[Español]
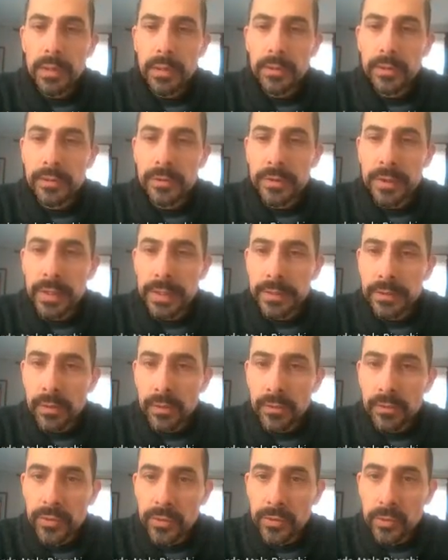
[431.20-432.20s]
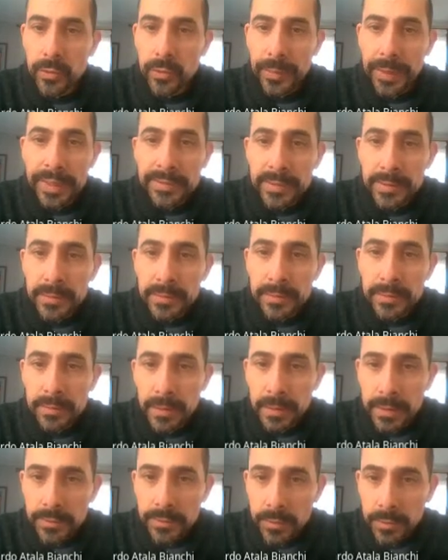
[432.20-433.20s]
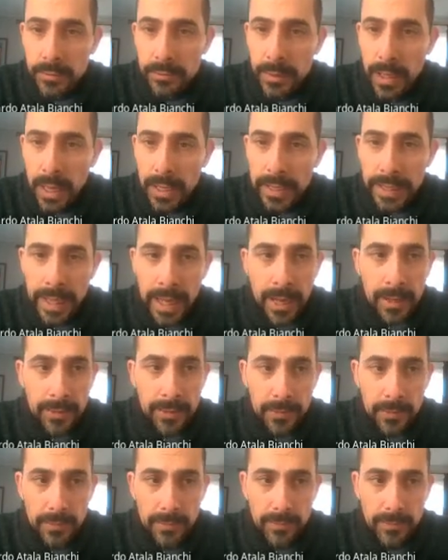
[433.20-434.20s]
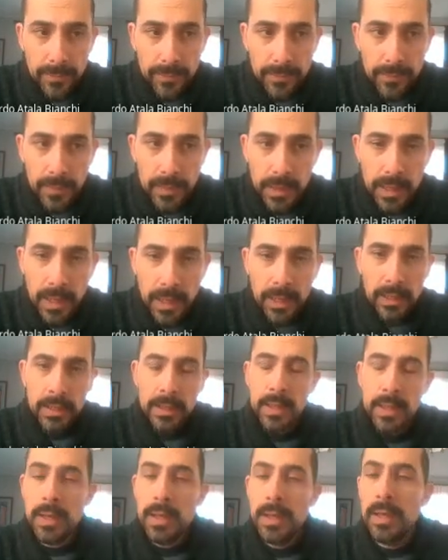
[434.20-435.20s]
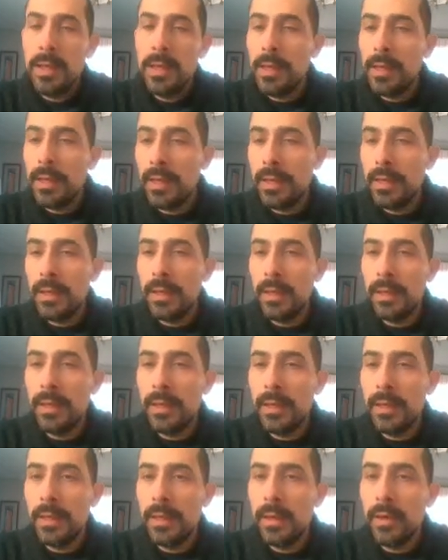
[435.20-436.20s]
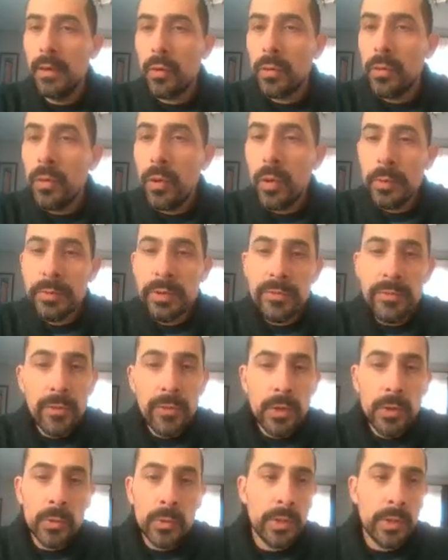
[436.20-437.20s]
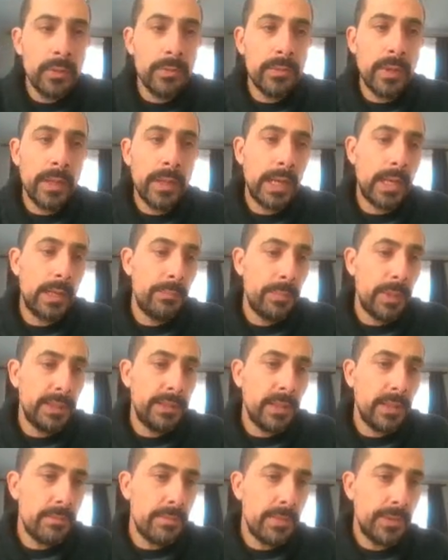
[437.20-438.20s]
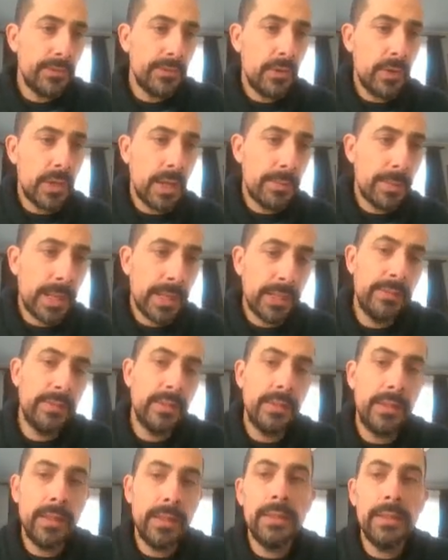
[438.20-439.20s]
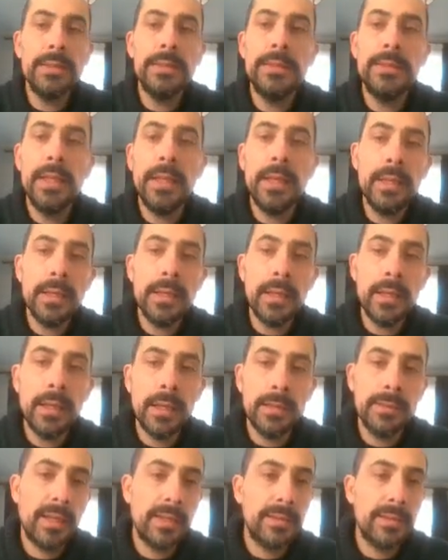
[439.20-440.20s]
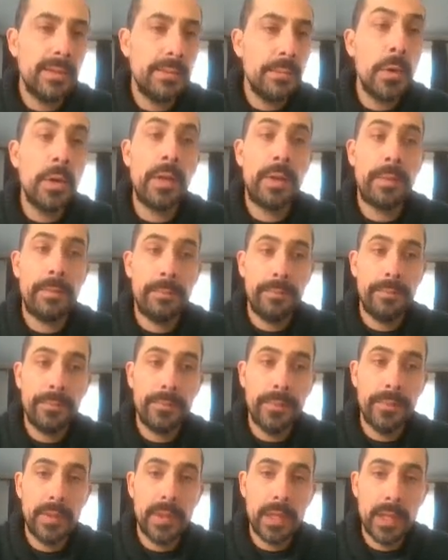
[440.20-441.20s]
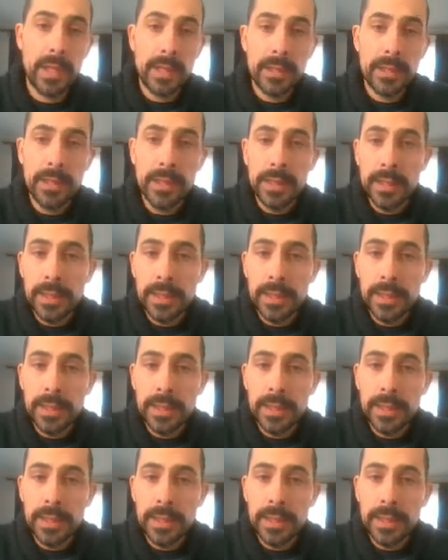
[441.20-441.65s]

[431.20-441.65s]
entonces estos son drupáceos y son agregados. ¿ya? Eh, Rubus olmifolius es una de las plantas invasoras más extendidas en Chile y es la zarzamora. ¿ya?